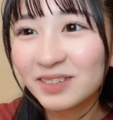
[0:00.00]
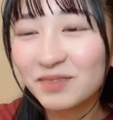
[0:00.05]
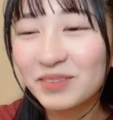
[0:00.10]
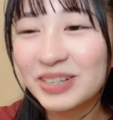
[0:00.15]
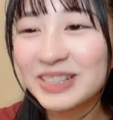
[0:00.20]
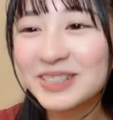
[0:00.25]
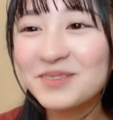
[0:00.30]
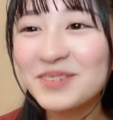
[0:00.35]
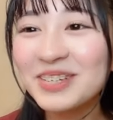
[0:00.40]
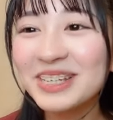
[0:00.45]

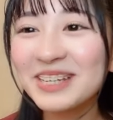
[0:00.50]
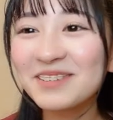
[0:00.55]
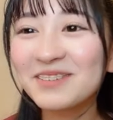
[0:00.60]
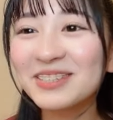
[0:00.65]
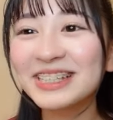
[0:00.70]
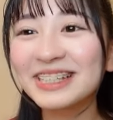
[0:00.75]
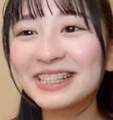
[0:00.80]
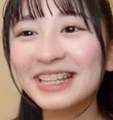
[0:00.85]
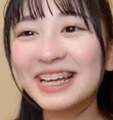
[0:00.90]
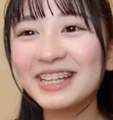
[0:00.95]
真面目に言
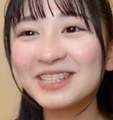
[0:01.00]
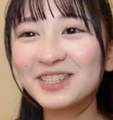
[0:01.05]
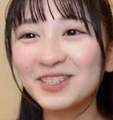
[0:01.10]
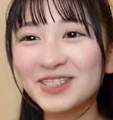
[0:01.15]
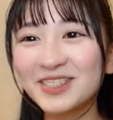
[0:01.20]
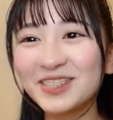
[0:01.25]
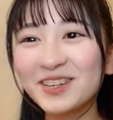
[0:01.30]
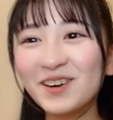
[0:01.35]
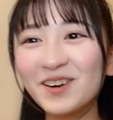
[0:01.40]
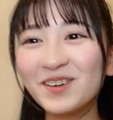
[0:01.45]
わせて
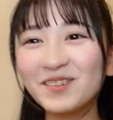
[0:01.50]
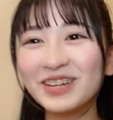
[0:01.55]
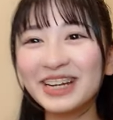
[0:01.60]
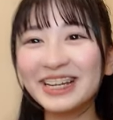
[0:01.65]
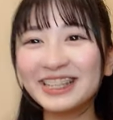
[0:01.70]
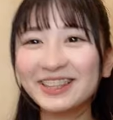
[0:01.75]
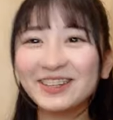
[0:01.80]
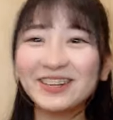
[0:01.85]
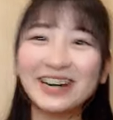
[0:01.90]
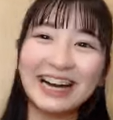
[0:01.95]
卒業おめで
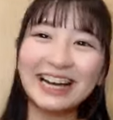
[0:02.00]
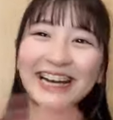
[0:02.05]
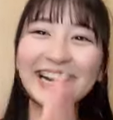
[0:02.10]
とう